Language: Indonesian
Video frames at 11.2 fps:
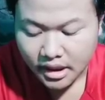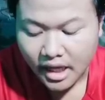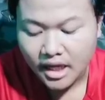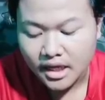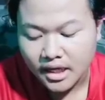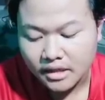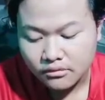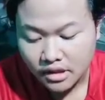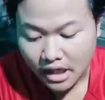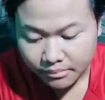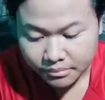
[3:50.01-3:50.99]
Nah, kan
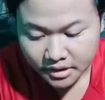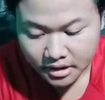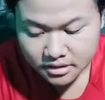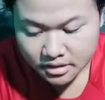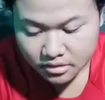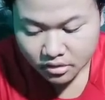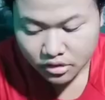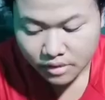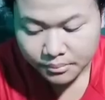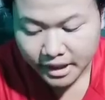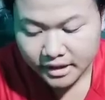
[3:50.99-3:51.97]
udah dapat guys nih
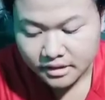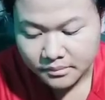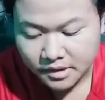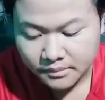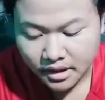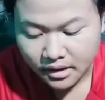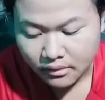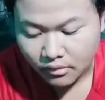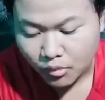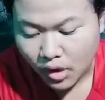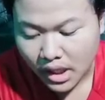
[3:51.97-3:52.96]
shoulder back temen-temen ya.
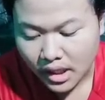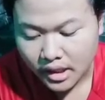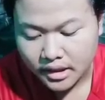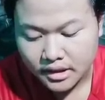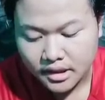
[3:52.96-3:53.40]
Gue buang ah